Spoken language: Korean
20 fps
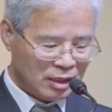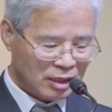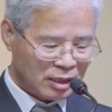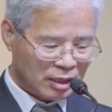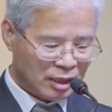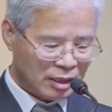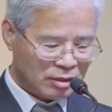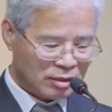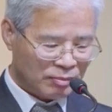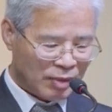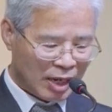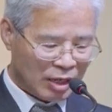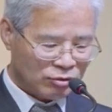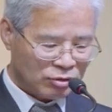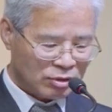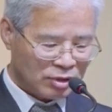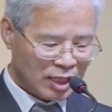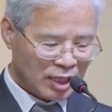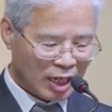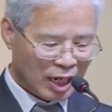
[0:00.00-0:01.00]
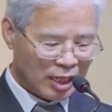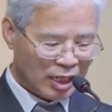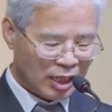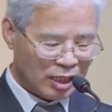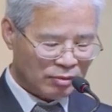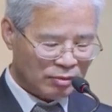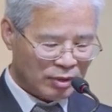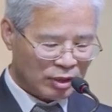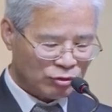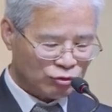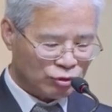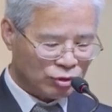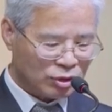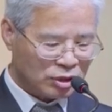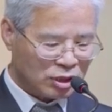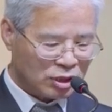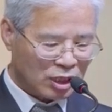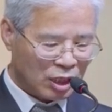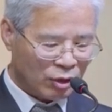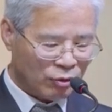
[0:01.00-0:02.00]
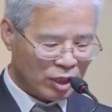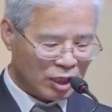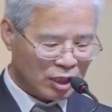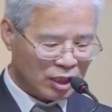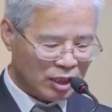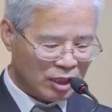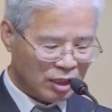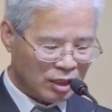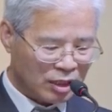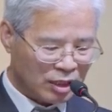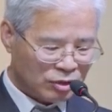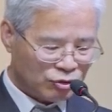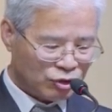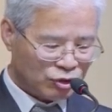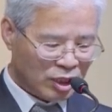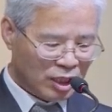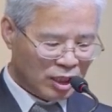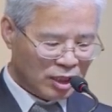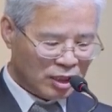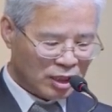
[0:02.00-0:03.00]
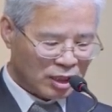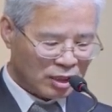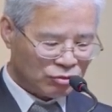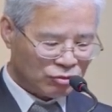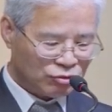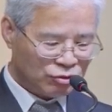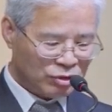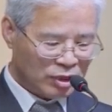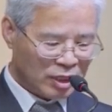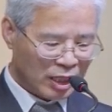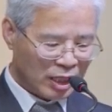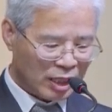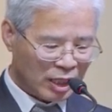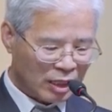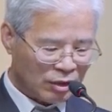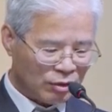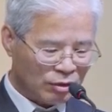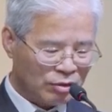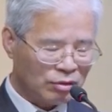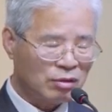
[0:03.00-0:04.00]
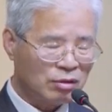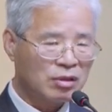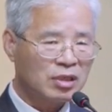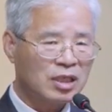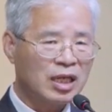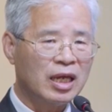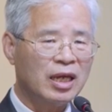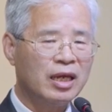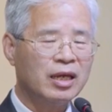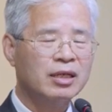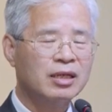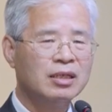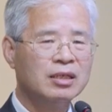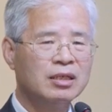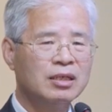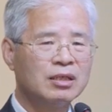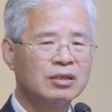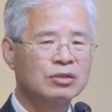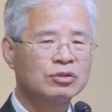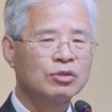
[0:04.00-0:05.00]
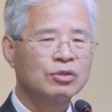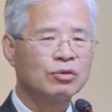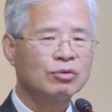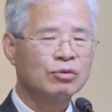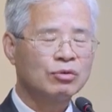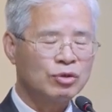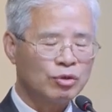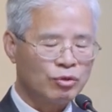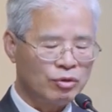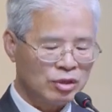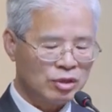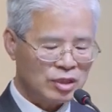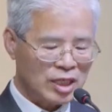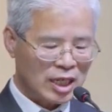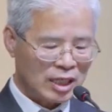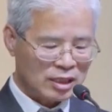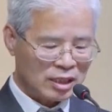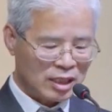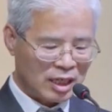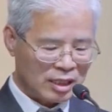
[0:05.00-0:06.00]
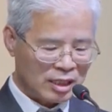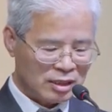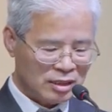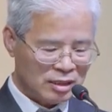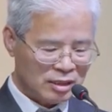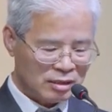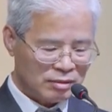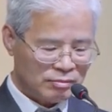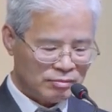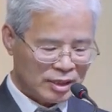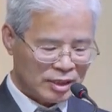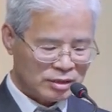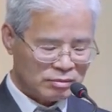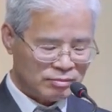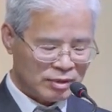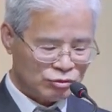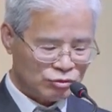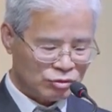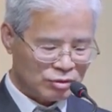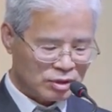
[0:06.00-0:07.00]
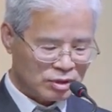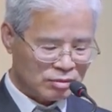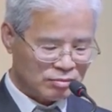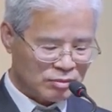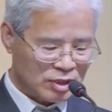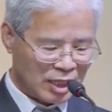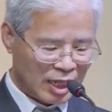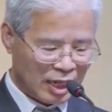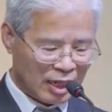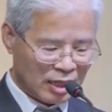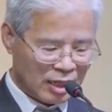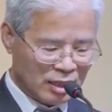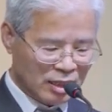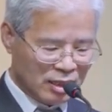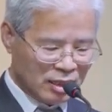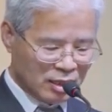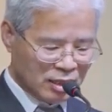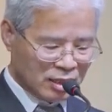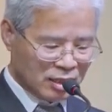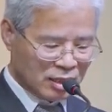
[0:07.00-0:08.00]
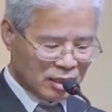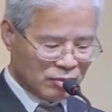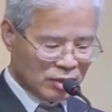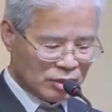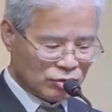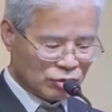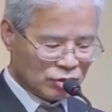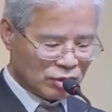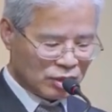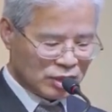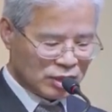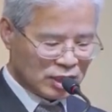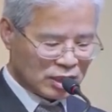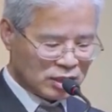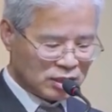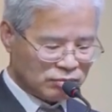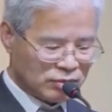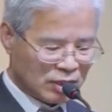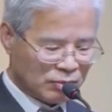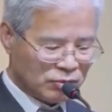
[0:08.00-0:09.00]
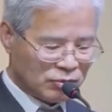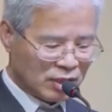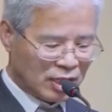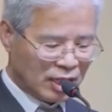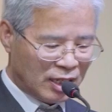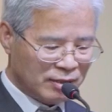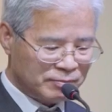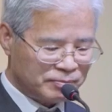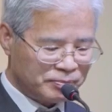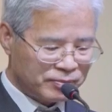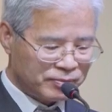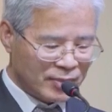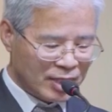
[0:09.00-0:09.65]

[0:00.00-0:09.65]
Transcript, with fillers: 그래서 바울은 하나님의 구원 계획이 죄인인 우리에게 어떻게 적용되어야 하는가를 말씀해 주고 있습니다. 에베소서 1장 13절에